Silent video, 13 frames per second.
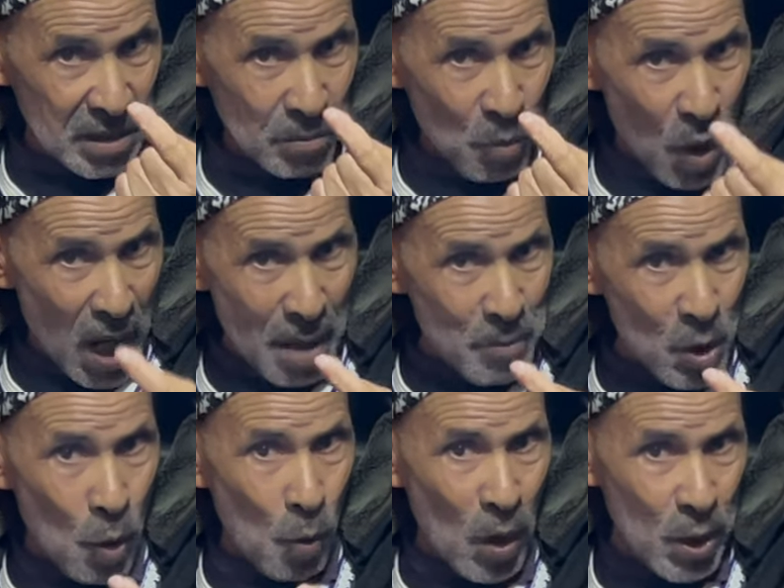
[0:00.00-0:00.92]
محامي
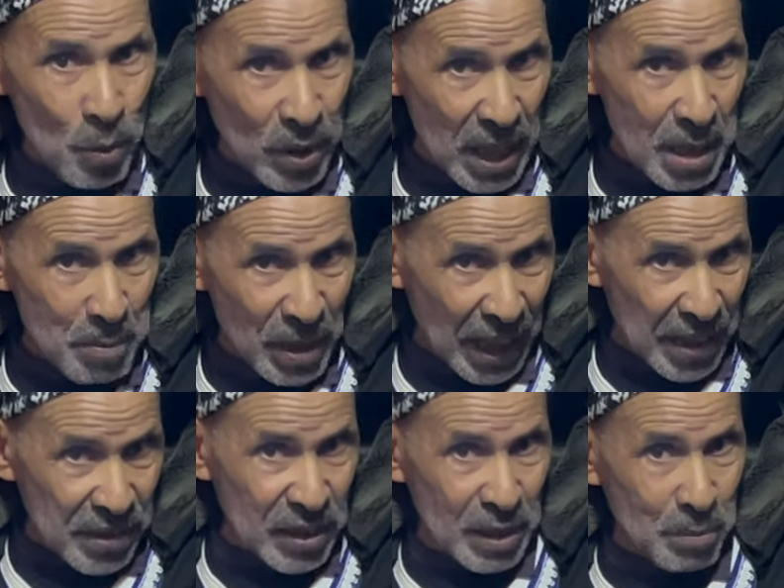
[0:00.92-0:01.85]
هو اللي وراني ما
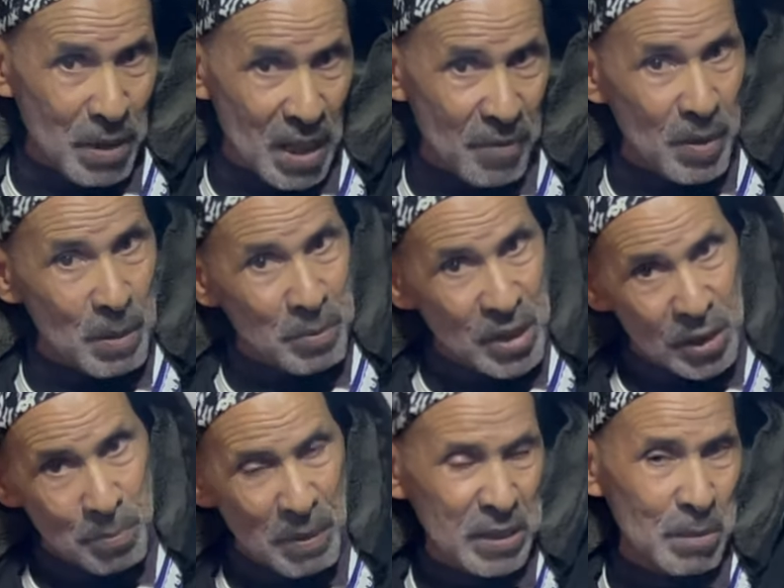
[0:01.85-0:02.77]
يخرج ذاك الملف ما
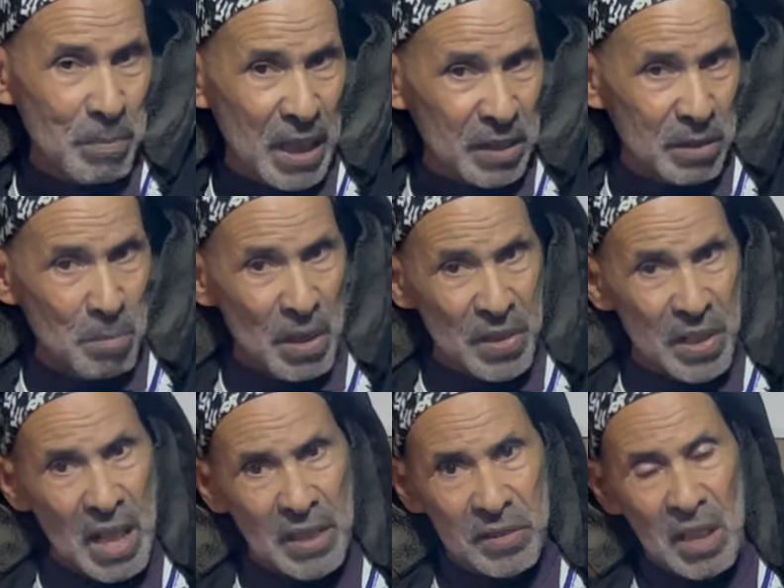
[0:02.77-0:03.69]
يمشيش جبرت المراه تما هاد
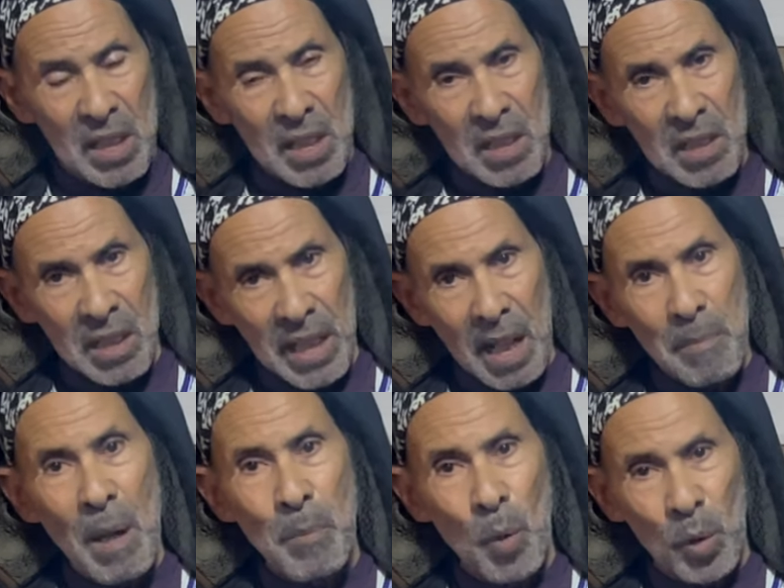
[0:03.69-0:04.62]
الناس
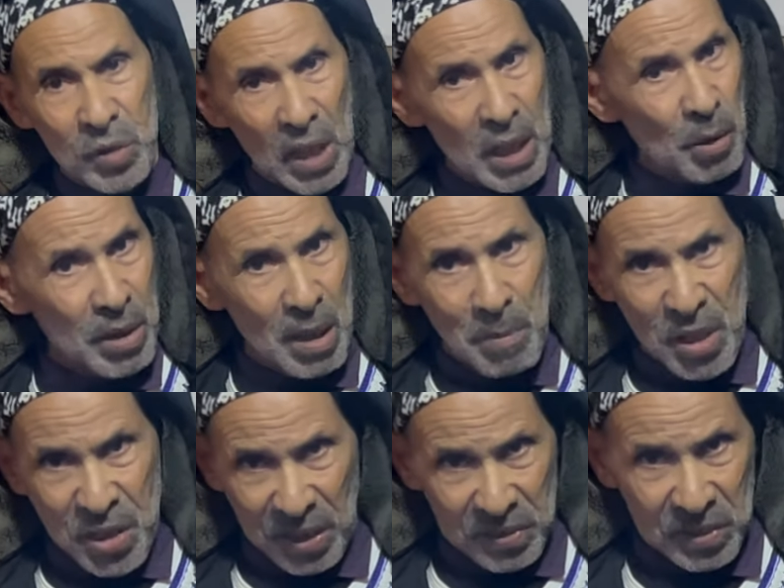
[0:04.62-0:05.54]
رحمه بو خزانه وهي
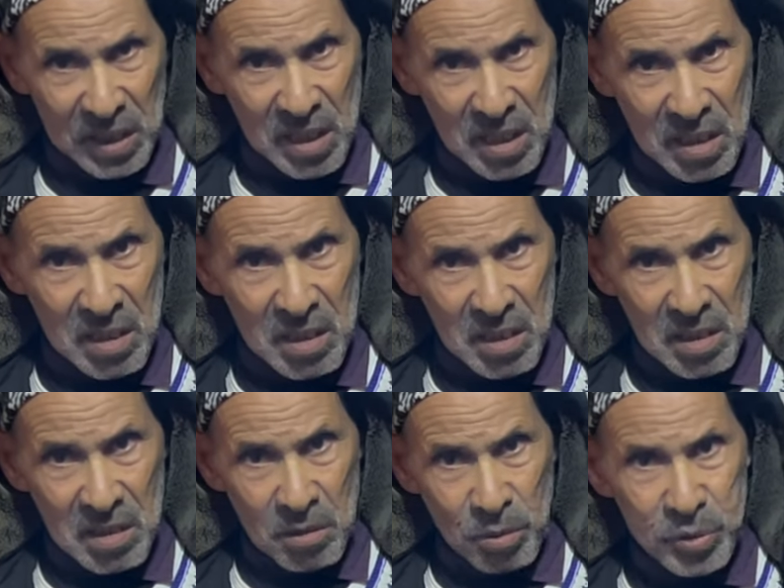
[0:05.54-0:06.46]
ماشي شخصي
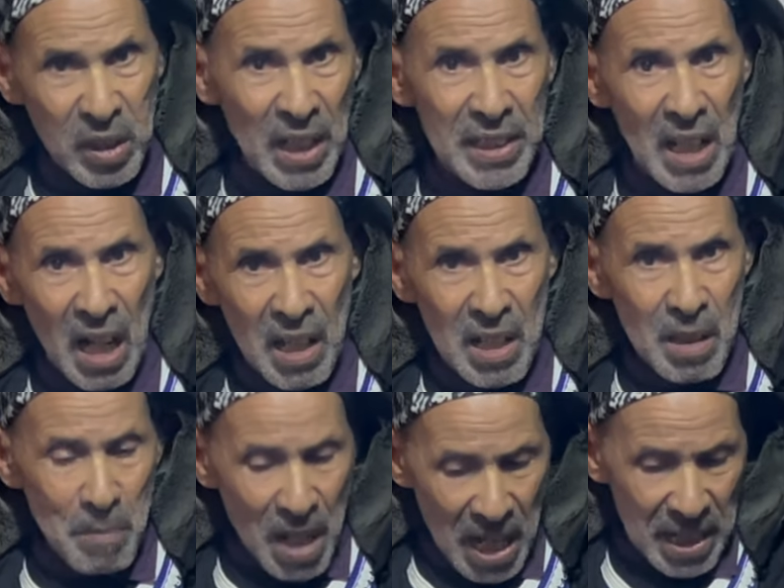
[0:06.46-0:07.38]
وساكنه
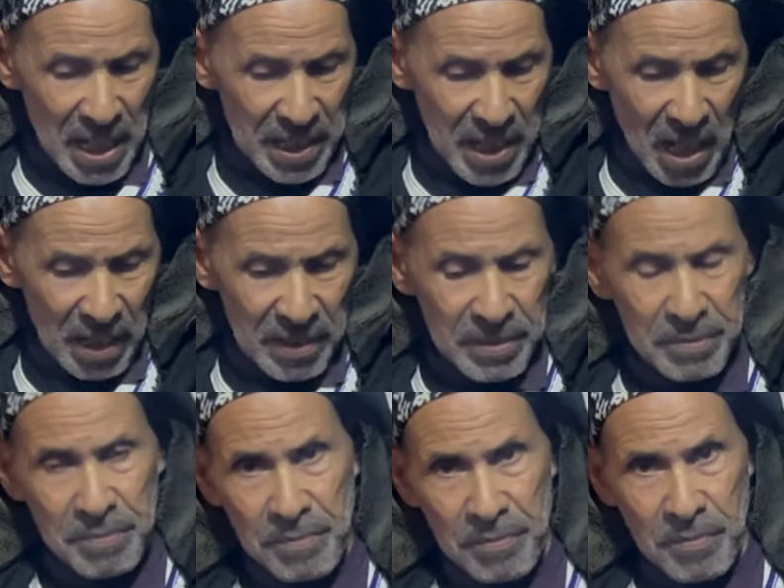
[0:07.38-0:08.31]
معايا هنا
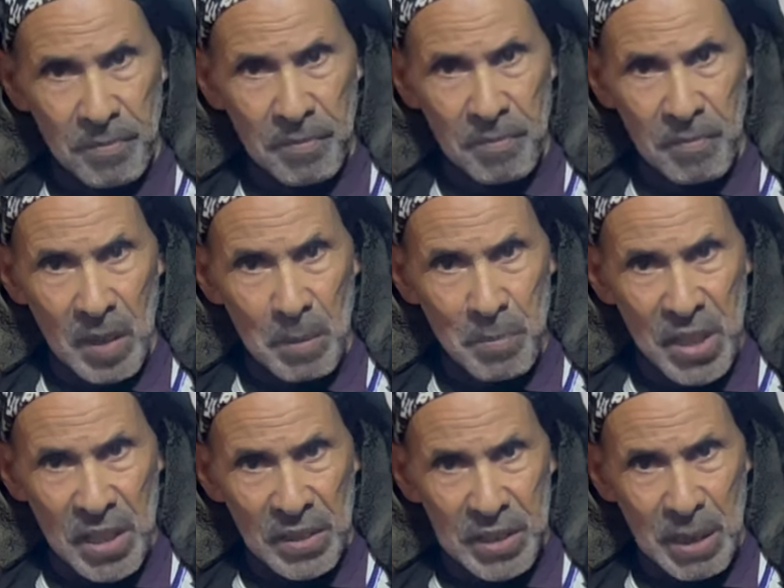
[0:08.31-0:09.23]

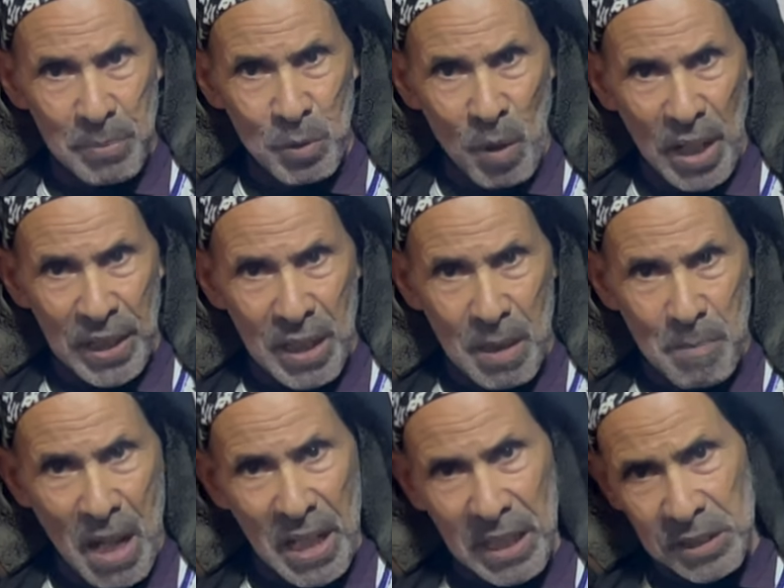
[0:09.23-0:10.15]
مشيت جبت وكيل
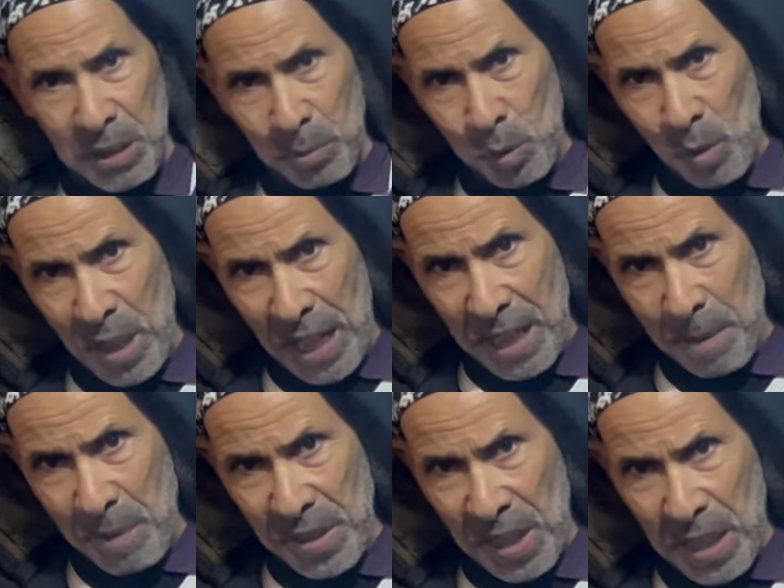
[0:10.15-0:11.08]
الملك جبت الحاله
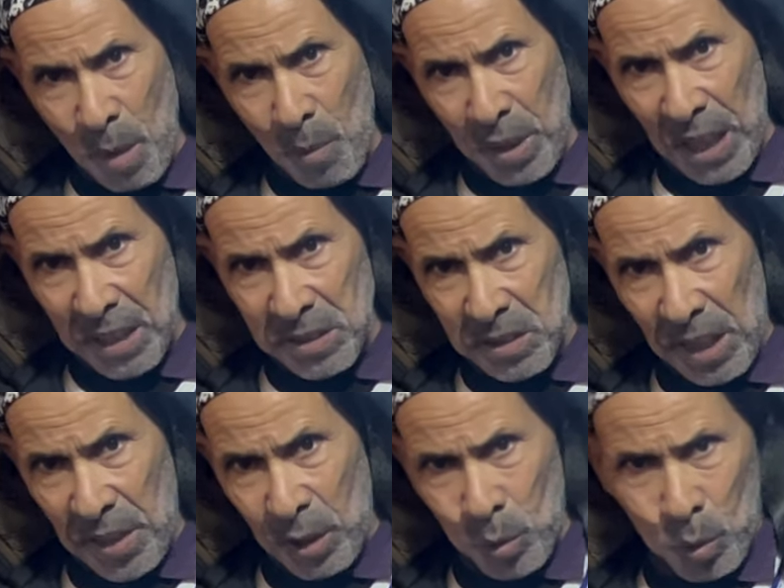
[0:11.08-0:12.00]
المدنيه وكغد
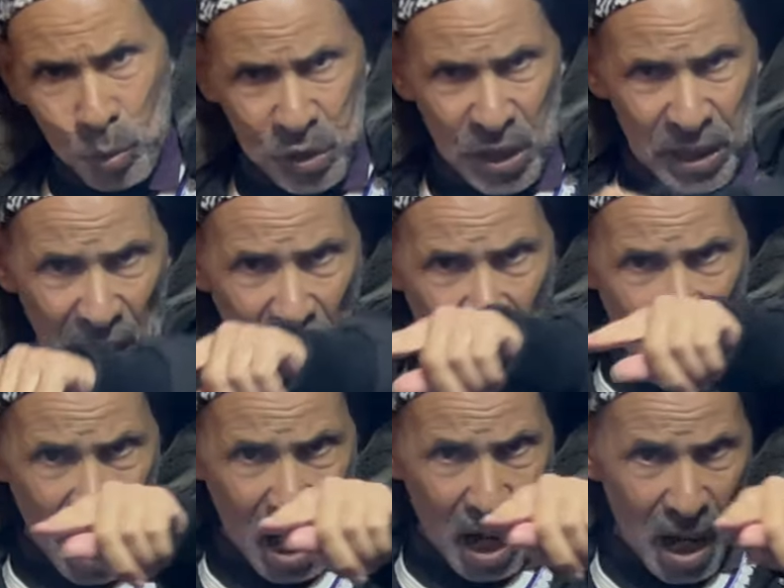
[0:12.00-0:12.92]
صدقت خوتي
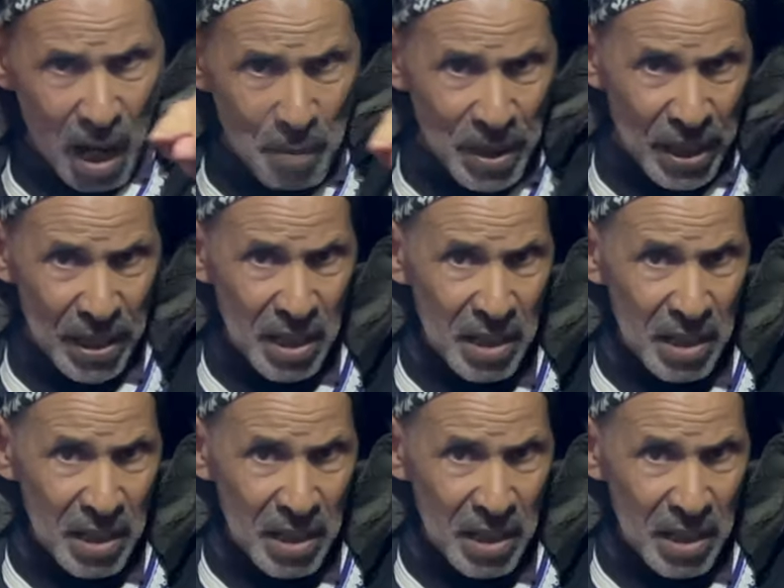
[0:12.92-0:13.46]
كاملين